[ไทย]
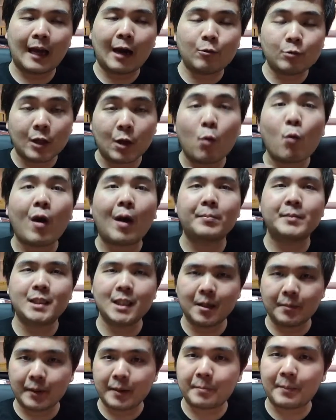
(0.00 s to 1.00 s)
เข้าถึงความ
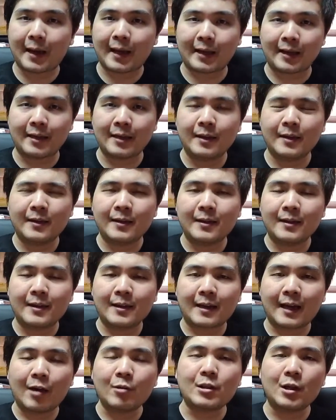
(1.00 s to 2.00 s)
เชื่อใหม่ ๆ
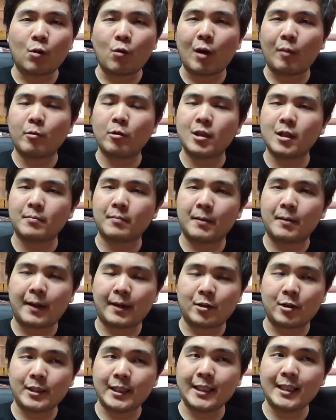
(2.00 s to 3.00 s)
เข้าถึงความรู้สึกให
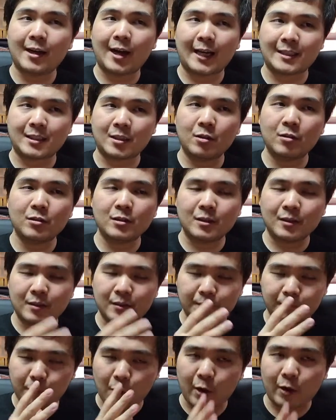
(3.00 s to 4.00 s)
ม่ๆ โดยที่เราอาจจะต้อง
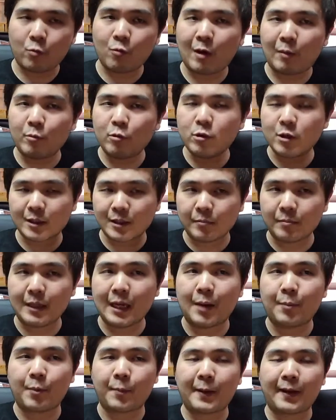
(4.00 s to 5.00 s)
ปล่อยความรู้สึก
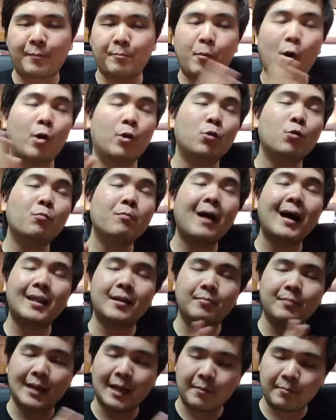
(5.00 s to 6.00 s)
เดิมๆ ออกไปปล่อยลูกบ้า
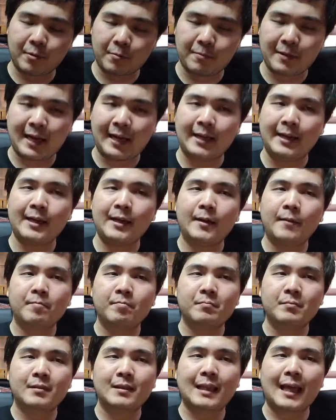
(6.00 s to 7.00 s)
เดิมๆ ออกไป
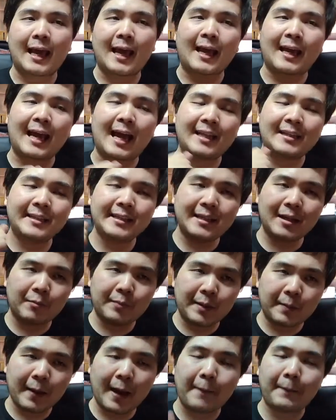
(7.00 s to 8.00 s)
แต่การที่เรา
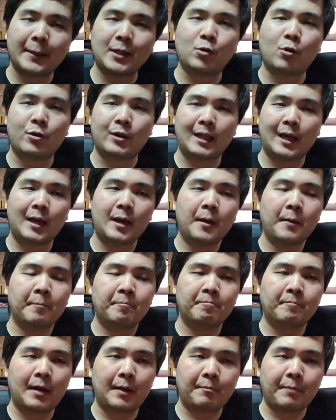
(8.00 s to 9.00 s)
มีภาพยนตร์เนี่ย
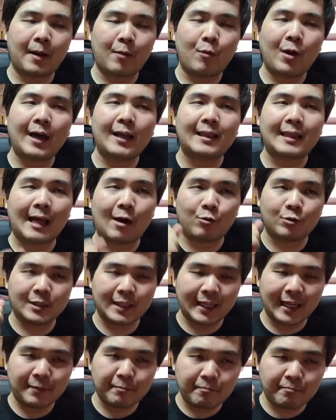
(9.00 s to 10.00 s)
มันแปลว่าเรา
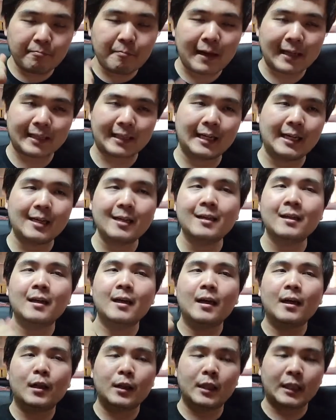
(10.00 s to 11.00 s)
จะได้บันทึก
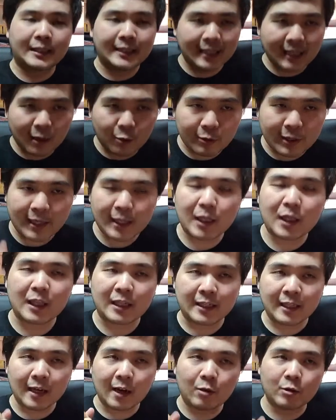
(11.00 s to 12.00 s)
สิ่งที่เราคิด
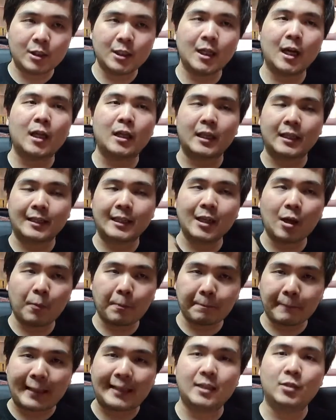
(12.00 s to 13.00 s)
สิ่งที่เราเชื่อสิ่งที่เรา
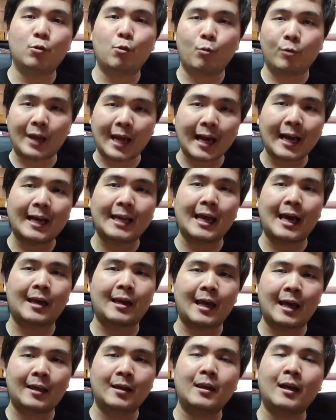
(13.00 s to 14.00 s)
เป็นอยู่ณขณะ
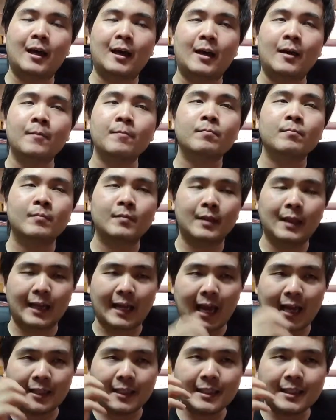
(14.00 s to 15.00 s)
นั้นนะฮะใน
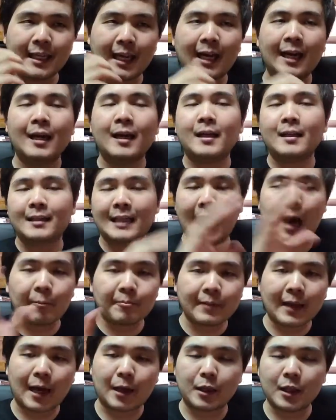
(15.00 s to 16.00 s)
การที่จะ
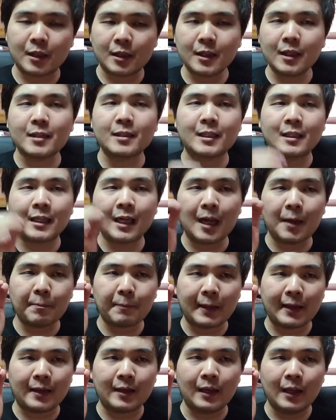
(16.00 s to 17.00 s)
ทำหนังสักเรื่องหนึ่งให้
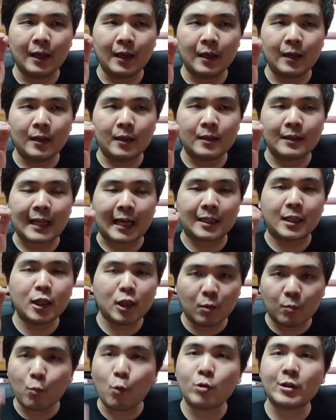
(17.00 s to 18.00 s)
เป็นหนัง
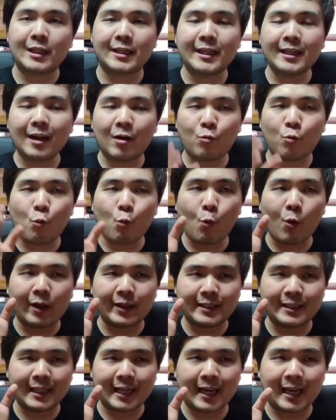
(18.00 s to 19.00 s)
ที่สมบูรณ์อย่างที่เราคว
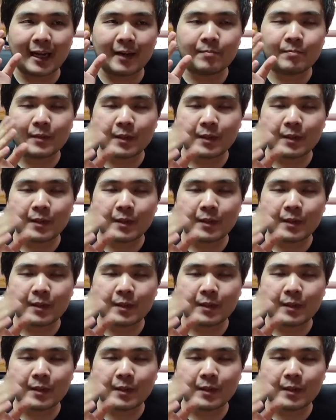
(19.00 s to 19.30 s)
รจะ